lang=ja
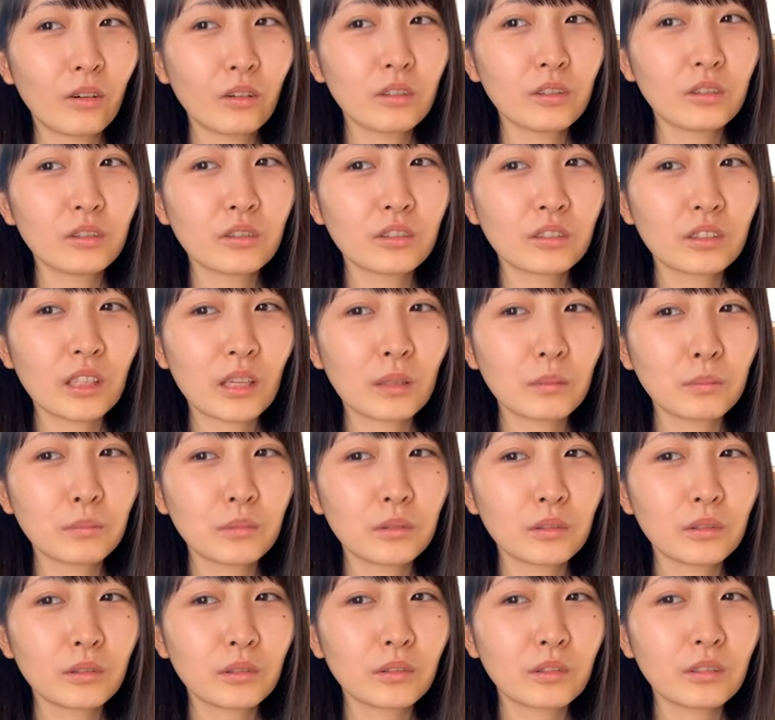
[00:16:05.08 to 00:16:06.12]
ホールの3
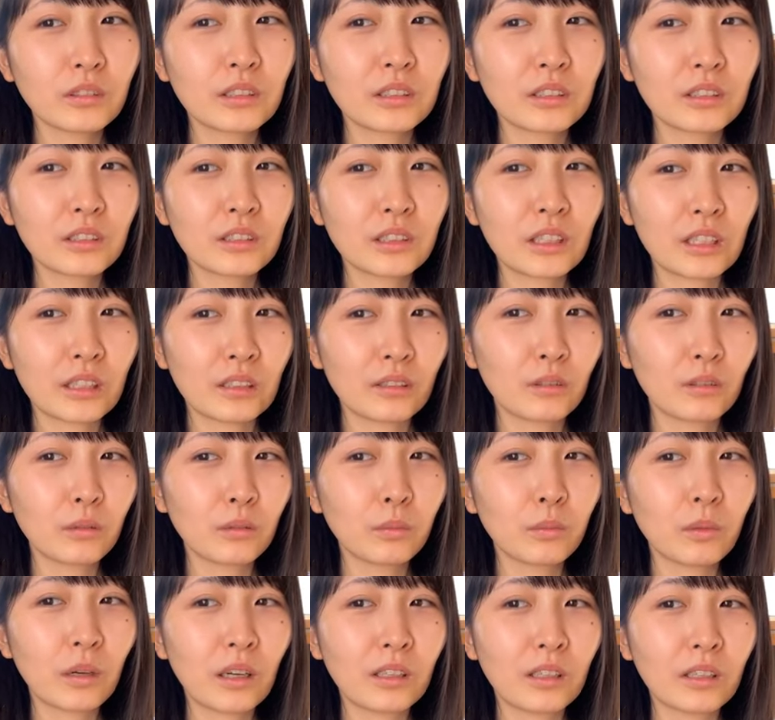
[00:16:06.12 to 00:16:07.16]
分の1ぐらい
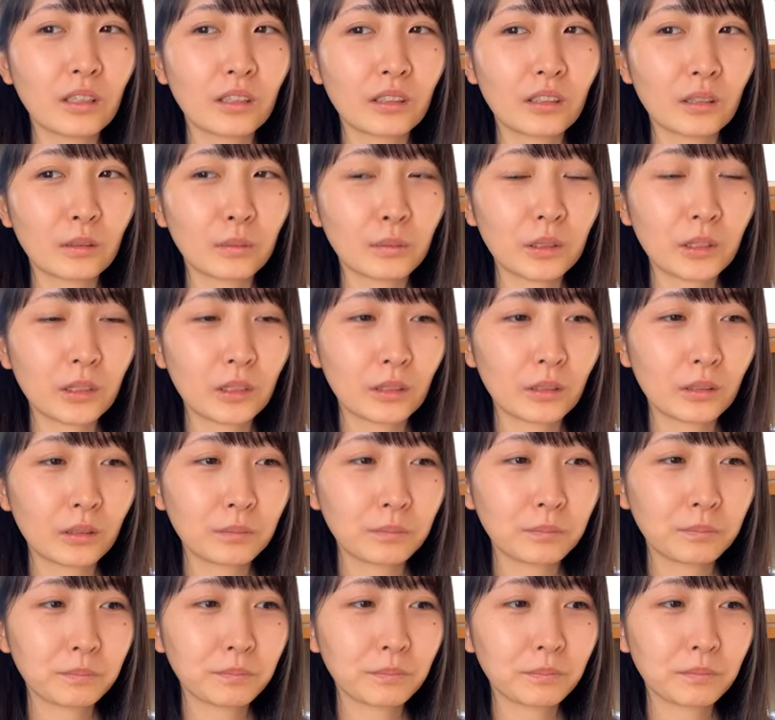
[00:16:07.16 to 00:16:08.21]
ほぼあゆが食べた
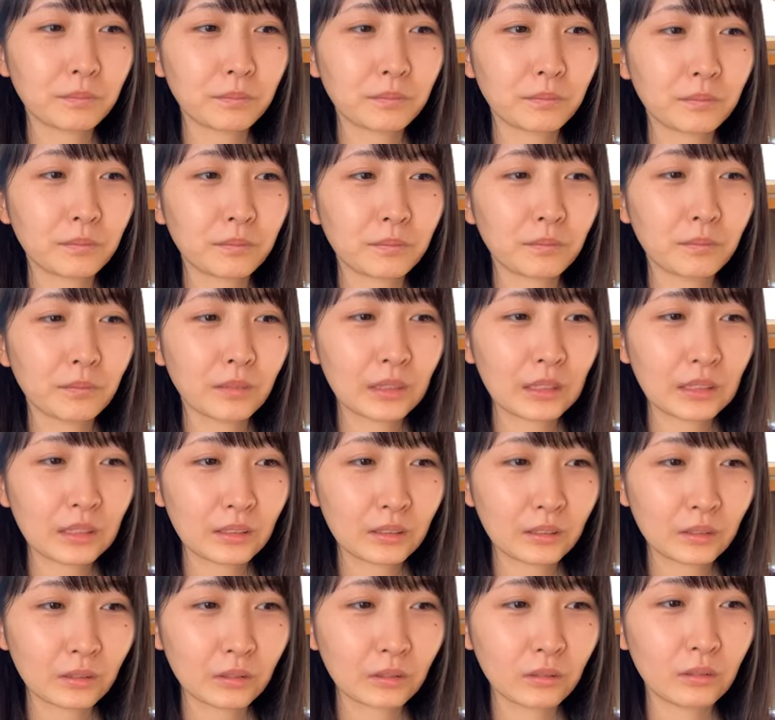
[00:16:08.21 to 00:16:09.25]
え
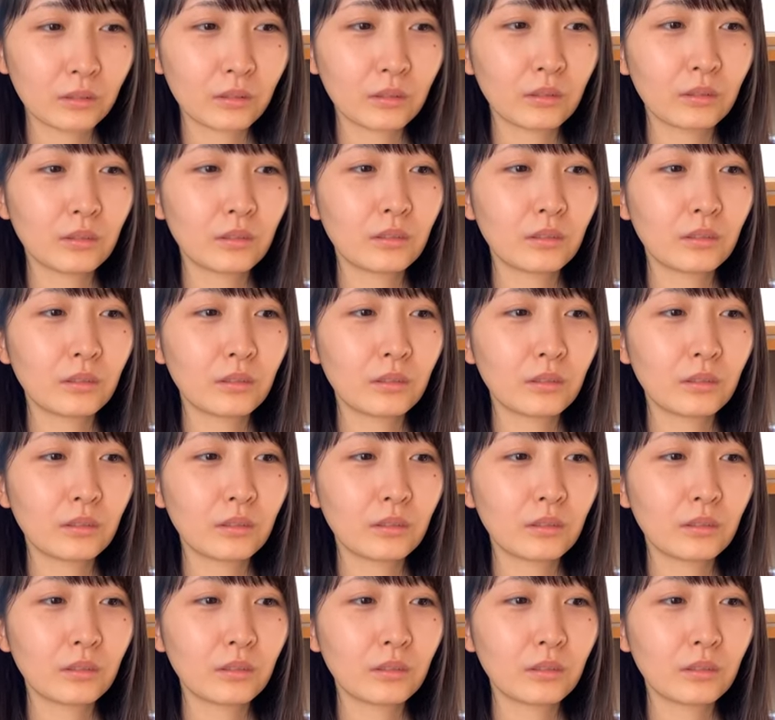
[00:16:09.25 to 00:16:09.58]
そう